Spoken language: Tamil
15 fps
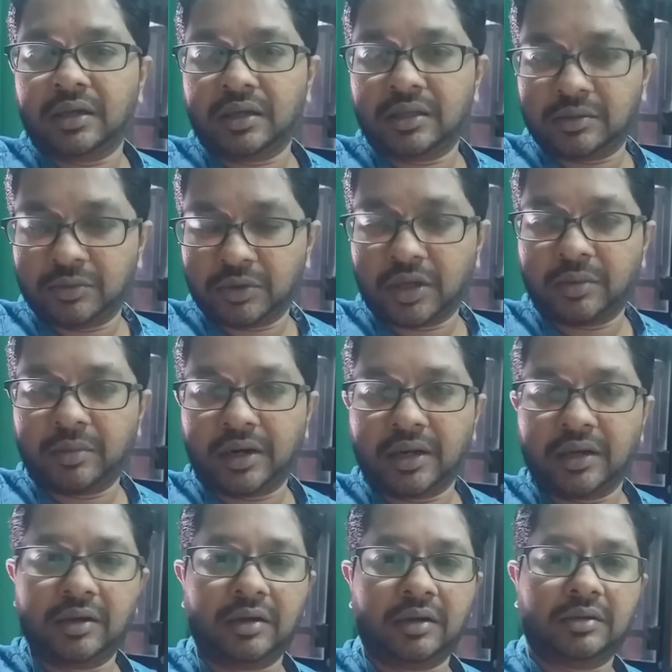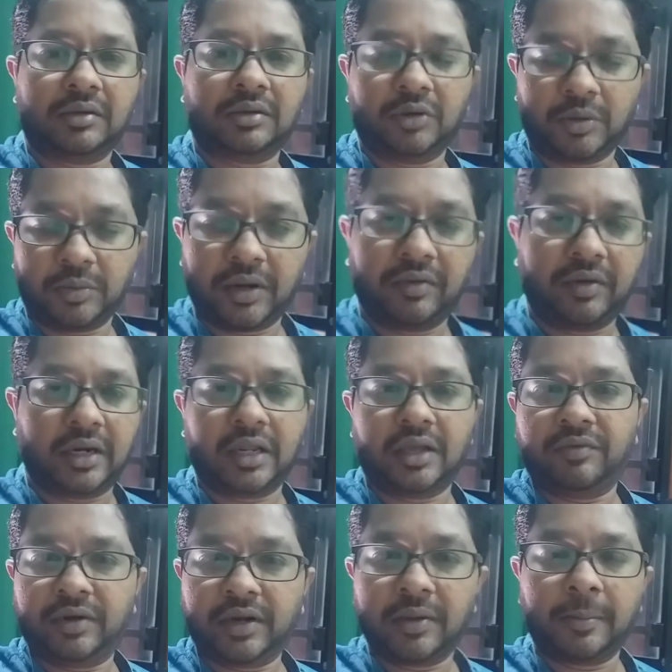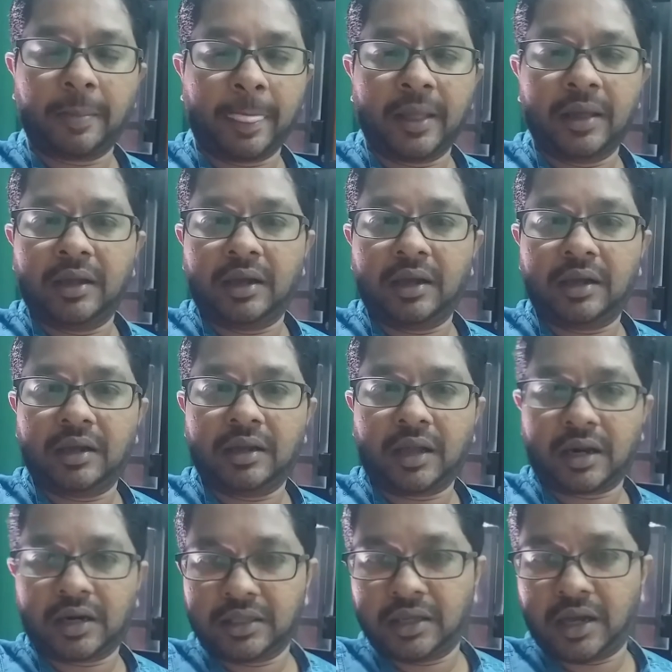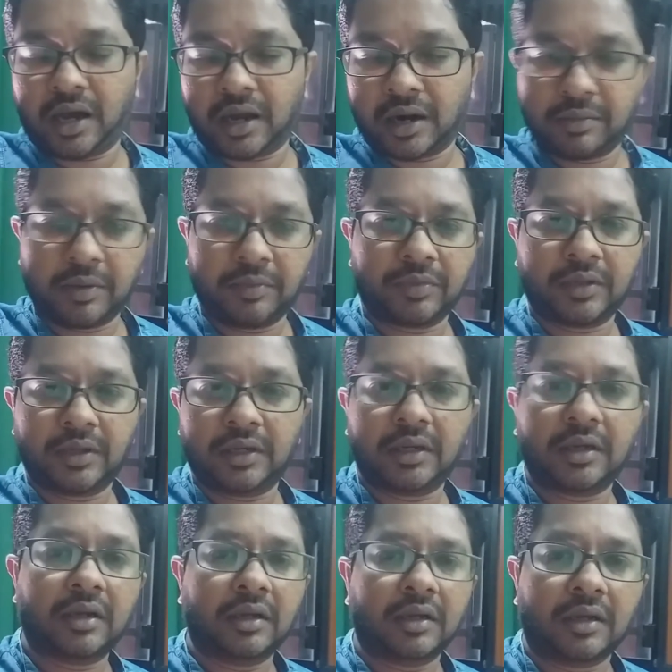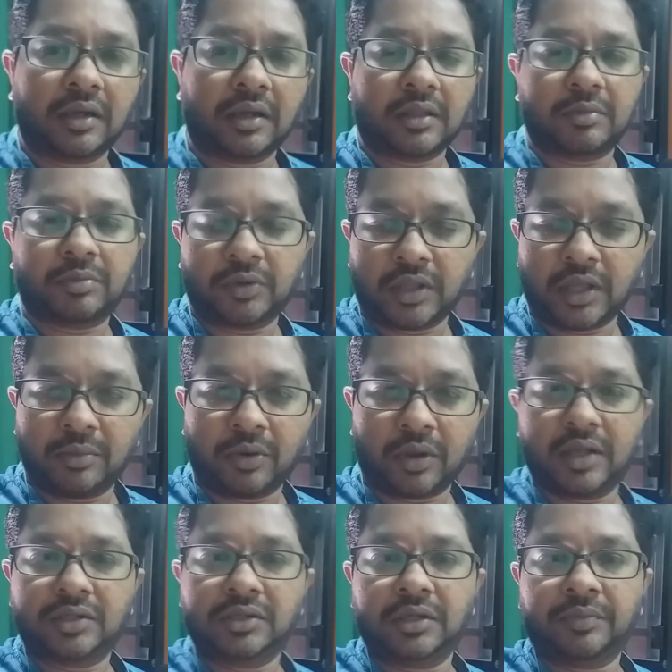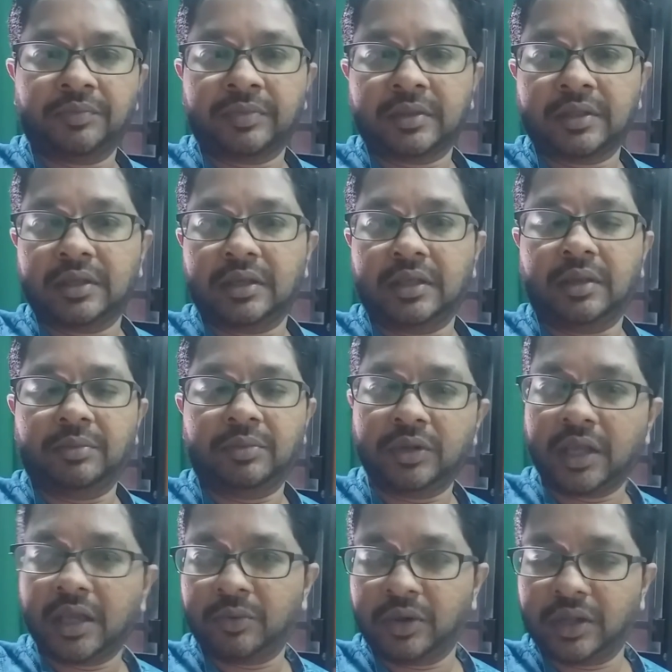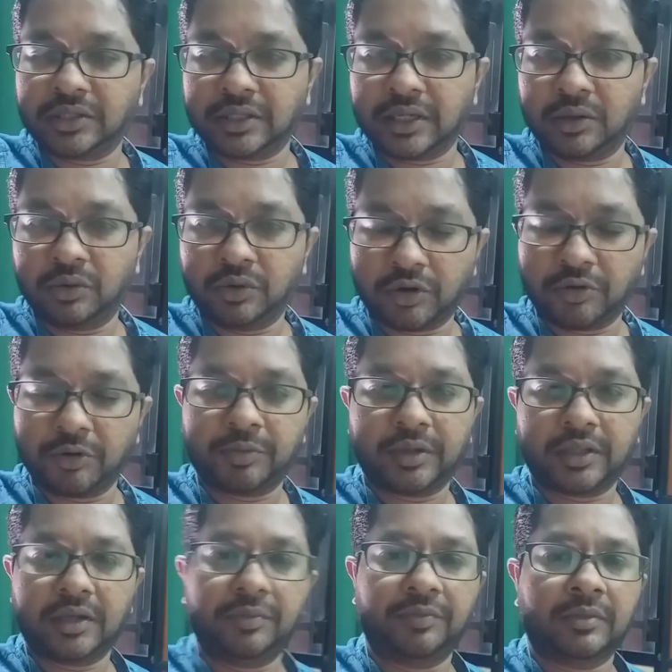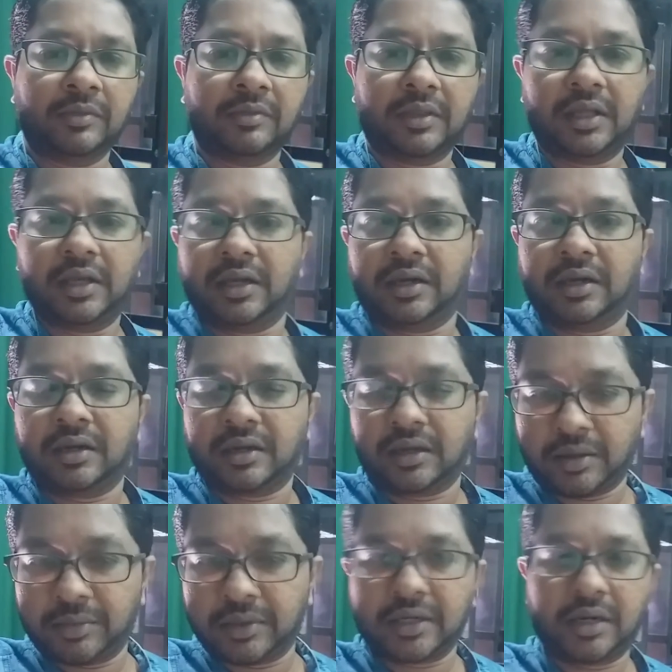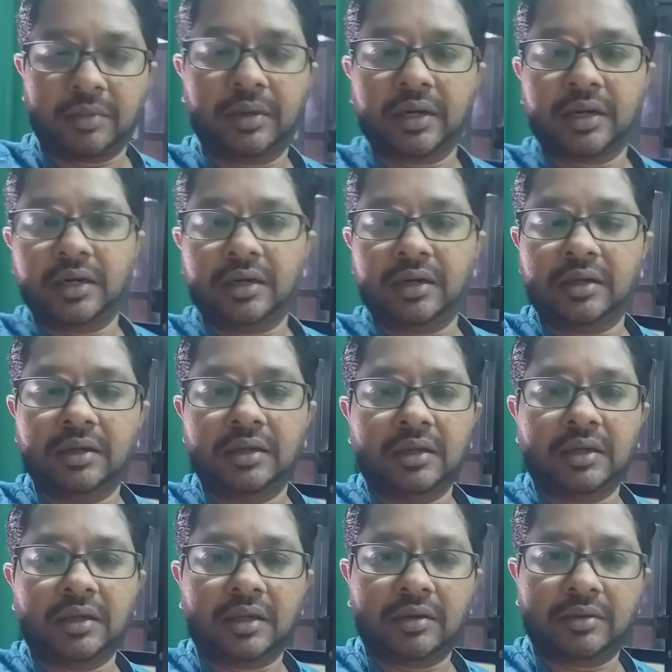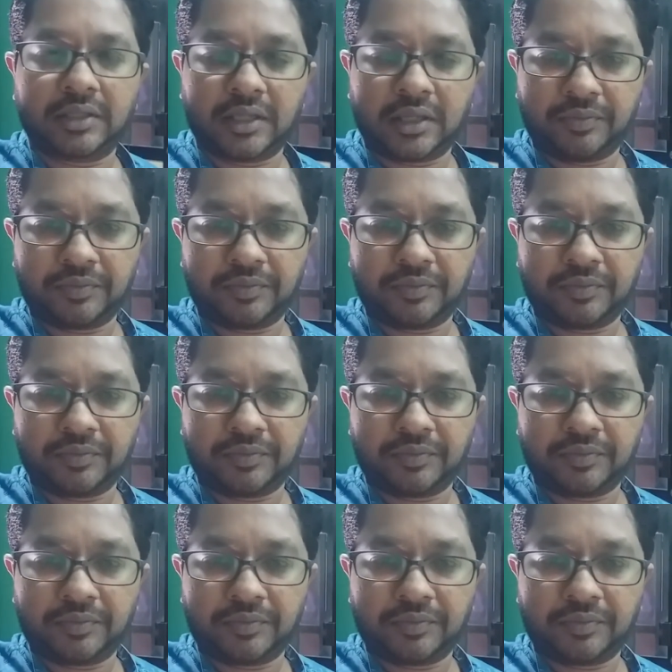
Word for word: இது முக்கியமான குறிப்பிட வேண்டிய விடயம் நாங்கள் இது ஆரம்பம் இது புதிய முயற்சி இந்த புதிய முயற்சியில் ஊக்குவிப்பது எமது நண்பர்கள் எமது